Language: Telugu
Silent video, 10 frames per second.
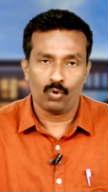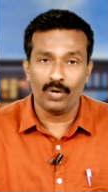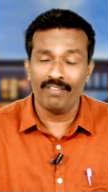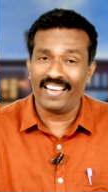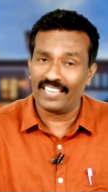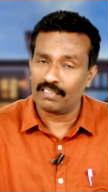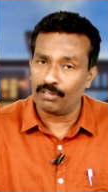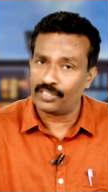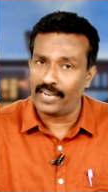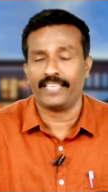కొన్ని వేల
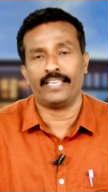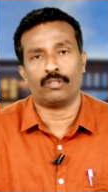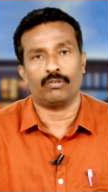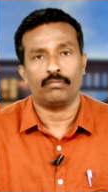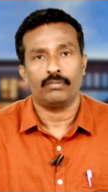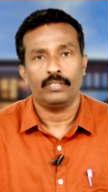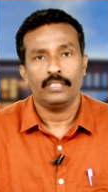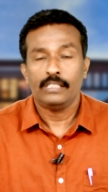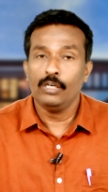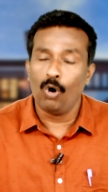సంవత్సరాల క్రితం
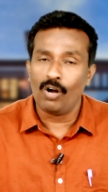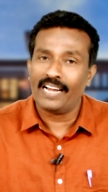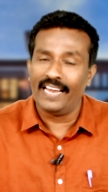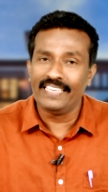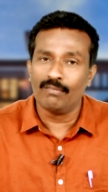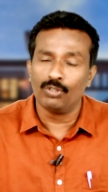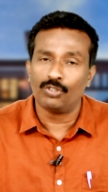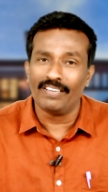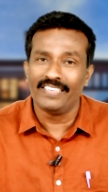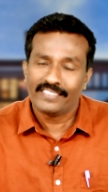ఈ లోకానికి
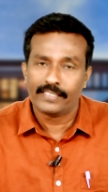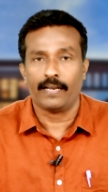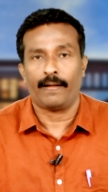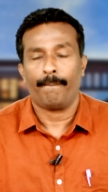వచ్చిన నిచ్చెన